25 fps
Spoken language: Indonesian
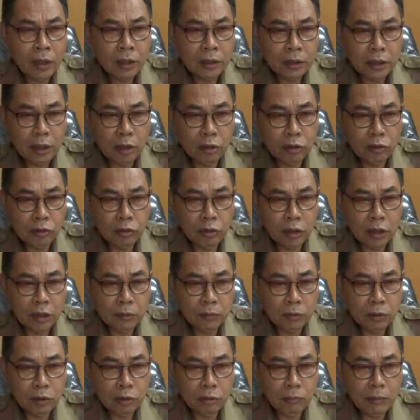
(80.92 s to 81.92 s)
tahun
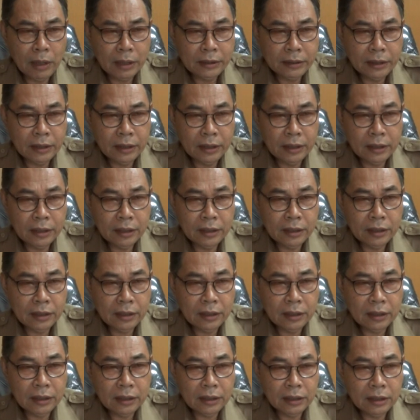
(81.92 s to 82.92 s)
2017
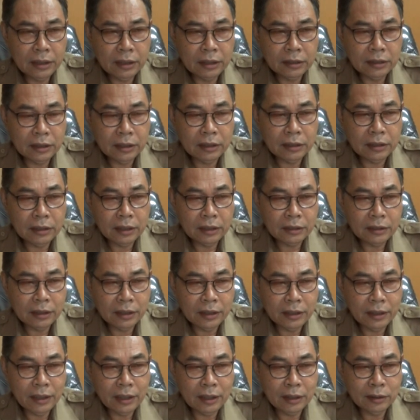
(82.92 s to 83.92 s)
ini eh,
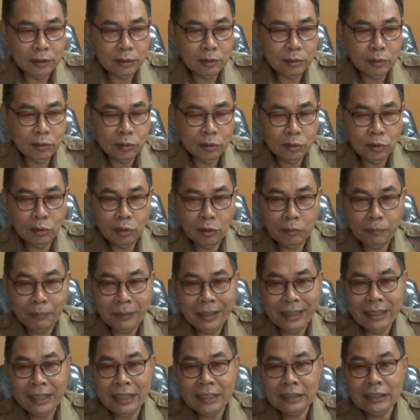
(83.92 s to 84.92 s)
tersedia itu untuk
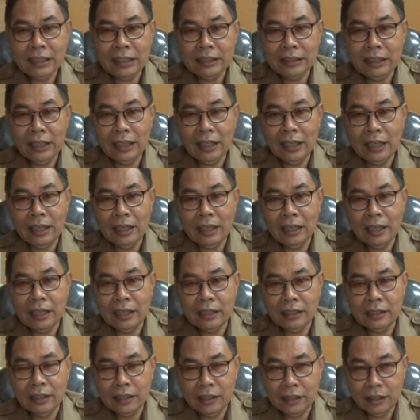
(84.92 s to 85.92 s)
PNS saja
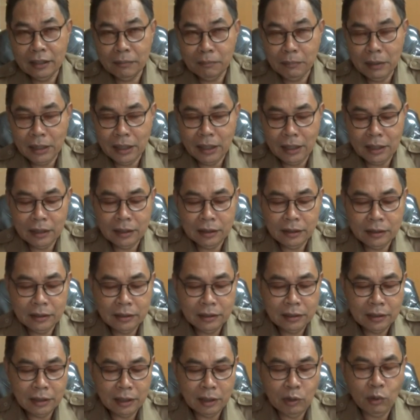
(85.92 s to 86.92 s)
dari Badan
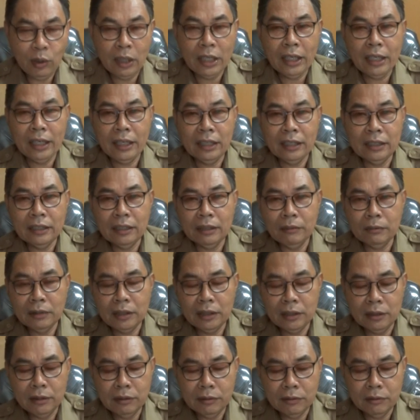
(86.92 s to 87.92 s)
Keuangan
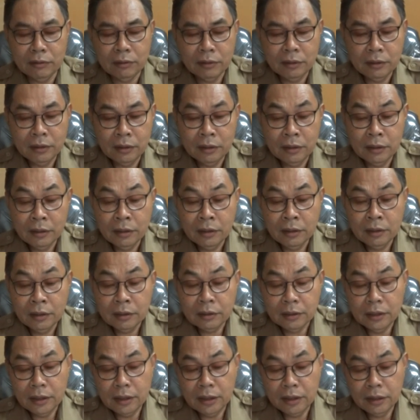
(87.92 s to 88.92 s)
begitu
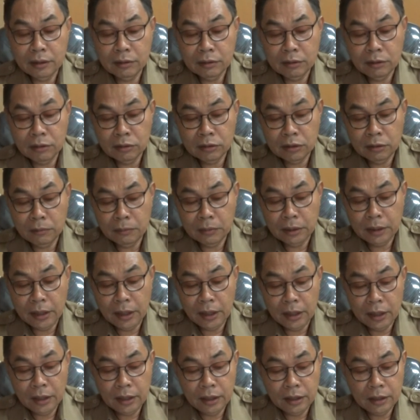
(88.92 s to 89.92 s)
jadi untuk
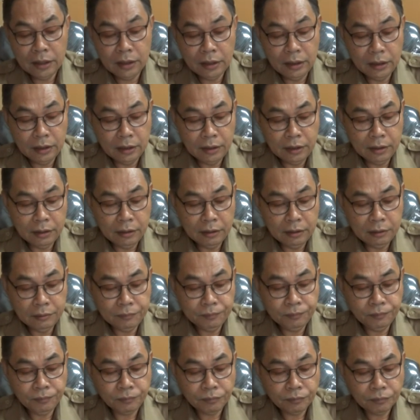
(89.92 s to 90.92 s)
sementara eh,
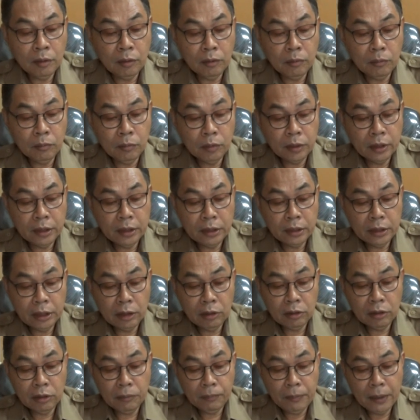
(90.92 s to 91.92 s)
mungkin
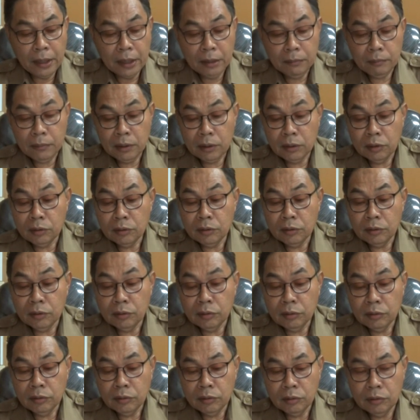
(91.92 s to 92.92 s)
tahun depan baru